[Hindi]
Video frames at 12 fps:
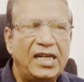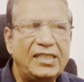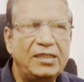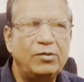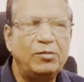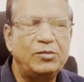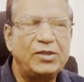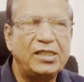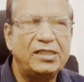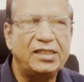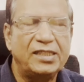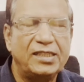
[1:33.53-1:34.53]
आइए अब हम
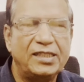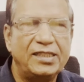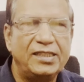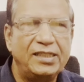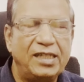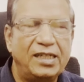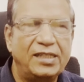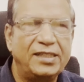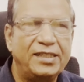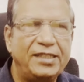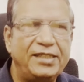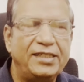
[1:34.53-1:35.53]
चर्चा करें
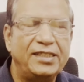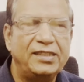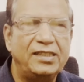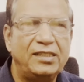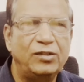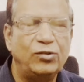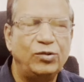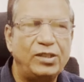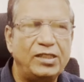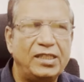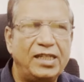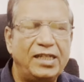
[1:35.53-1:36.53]
अगर एडी का दर्द हो
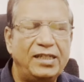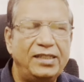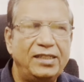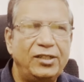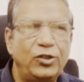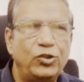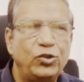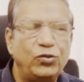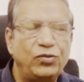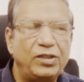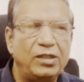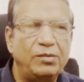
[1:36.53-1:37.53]
ही गया है
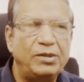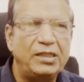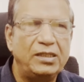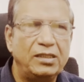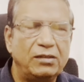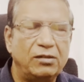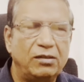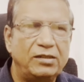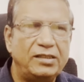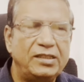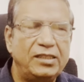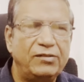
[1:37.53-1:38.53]
तो फिर हमें
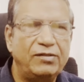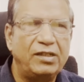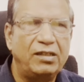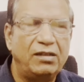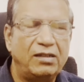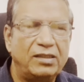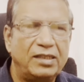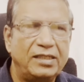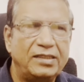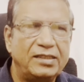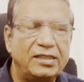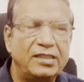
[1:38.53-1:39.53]
कौन सी दवा और
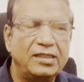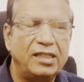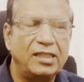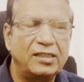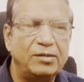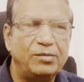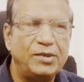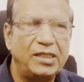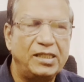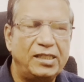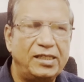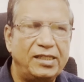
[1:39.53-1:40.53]
किस किस लक्षण
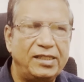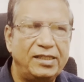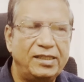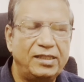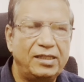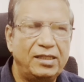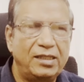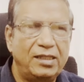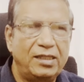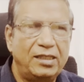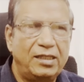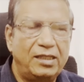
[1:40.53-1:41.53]
पर लेना
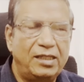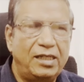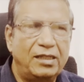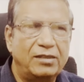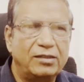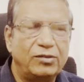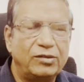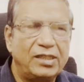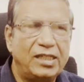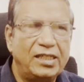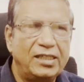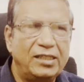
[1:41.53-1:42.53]
है एक
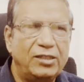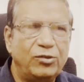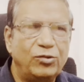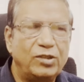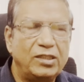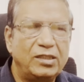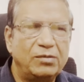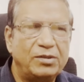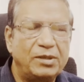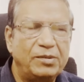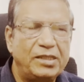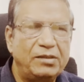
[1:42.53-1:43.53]
होता है कि रोगी जब
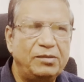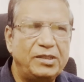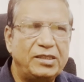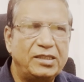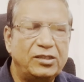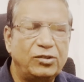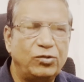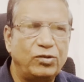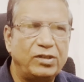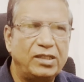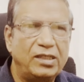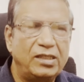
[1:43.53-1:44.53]
सवेरे बिस्तर
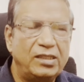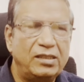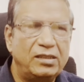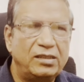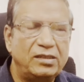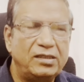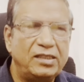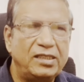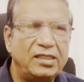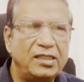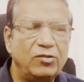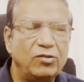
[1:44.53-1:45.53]
छोड़ता है
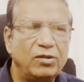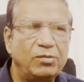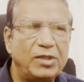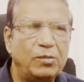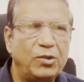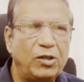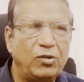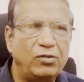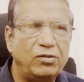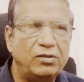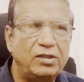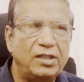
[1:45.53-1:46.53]
जैसे ही वो अपना
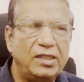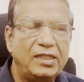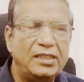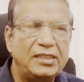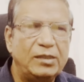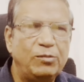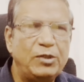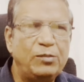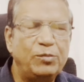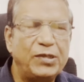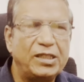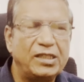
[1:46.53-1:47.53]
पाँव
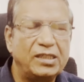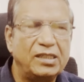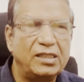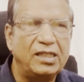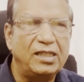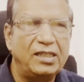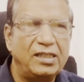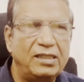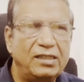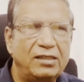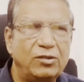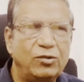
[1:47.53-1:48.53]
जमीन पर रखता है
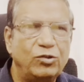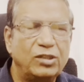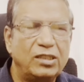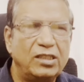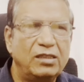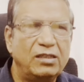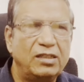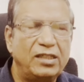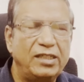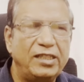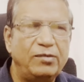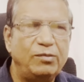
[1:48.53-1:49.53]
उसके
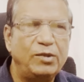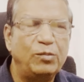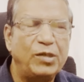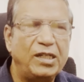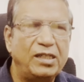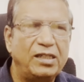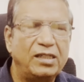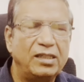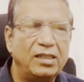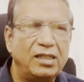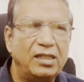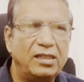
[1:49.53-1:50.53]
एड़ी में भयंकर
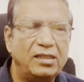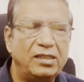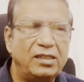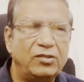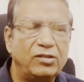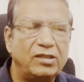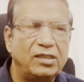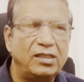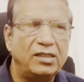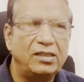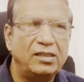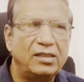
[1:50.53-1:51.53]
दर्द
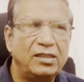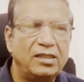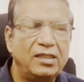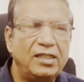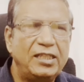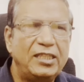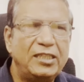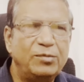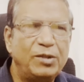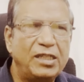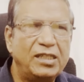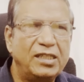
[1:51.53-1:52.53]
होता है
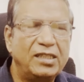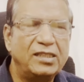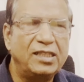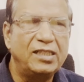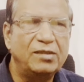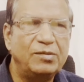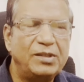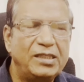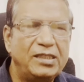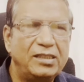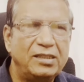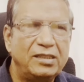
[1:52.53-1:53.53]
इस भयंकर दर्द
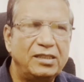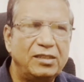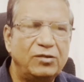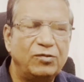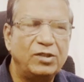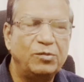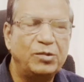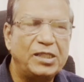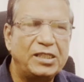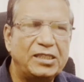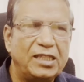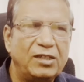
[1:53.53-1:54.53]
में वह
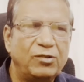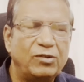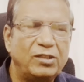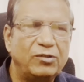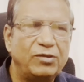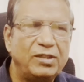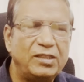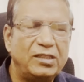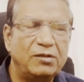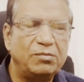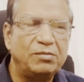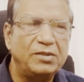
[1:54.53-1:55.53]
परेशान होते हुए
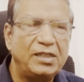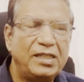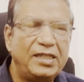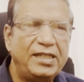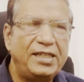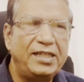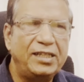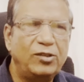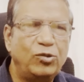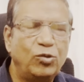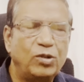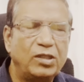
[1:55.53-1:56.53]
जब
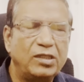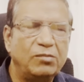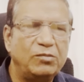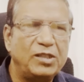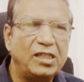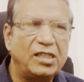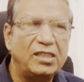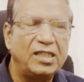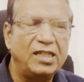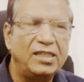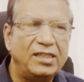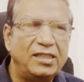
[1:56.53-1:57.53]
एक दो कदम
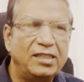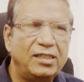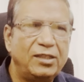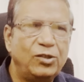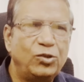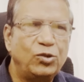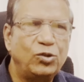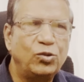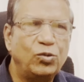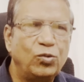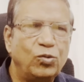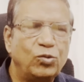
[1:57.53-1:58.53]
चलता है
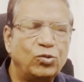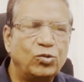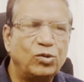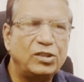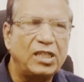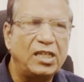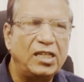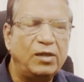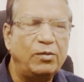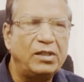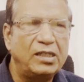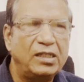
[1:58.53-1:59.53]
तो उसको
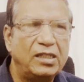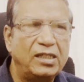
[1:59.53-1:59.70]
चलने में